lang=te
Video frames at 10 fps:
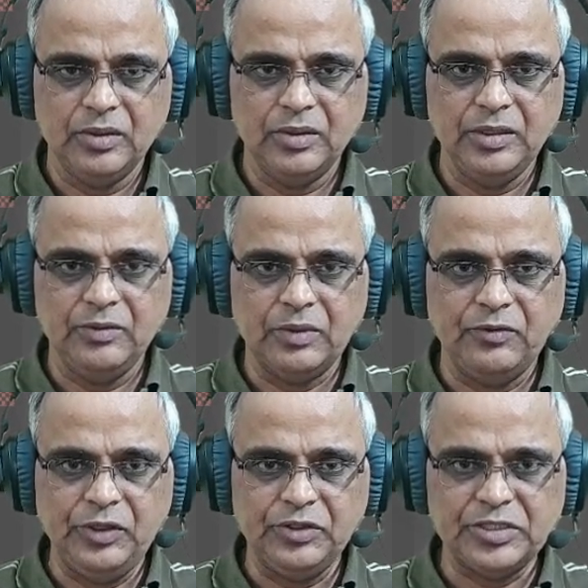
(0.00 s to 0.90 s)
ఇది మనం
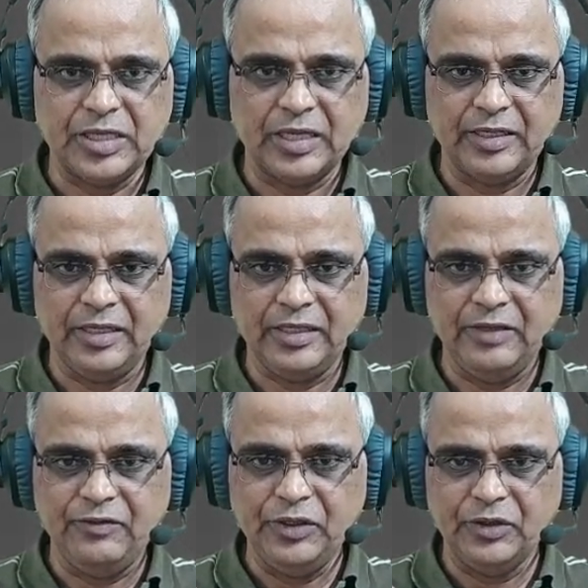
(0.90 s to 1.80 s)
వీడియో తీసాం కదా ఈ
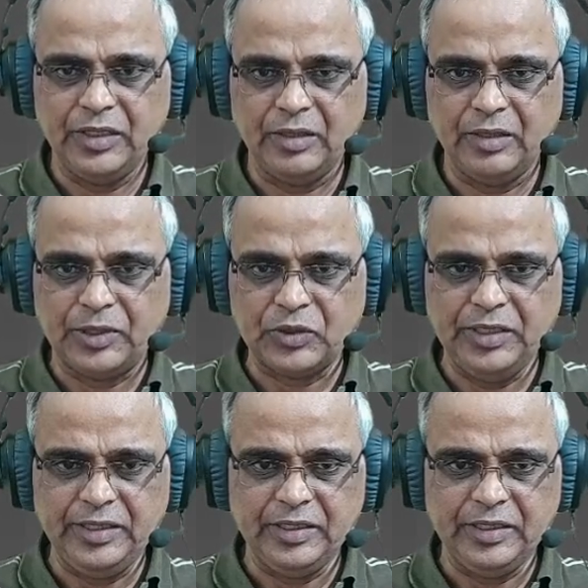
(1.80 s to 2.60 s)
వీడియోని ఇటు పట్టుకొని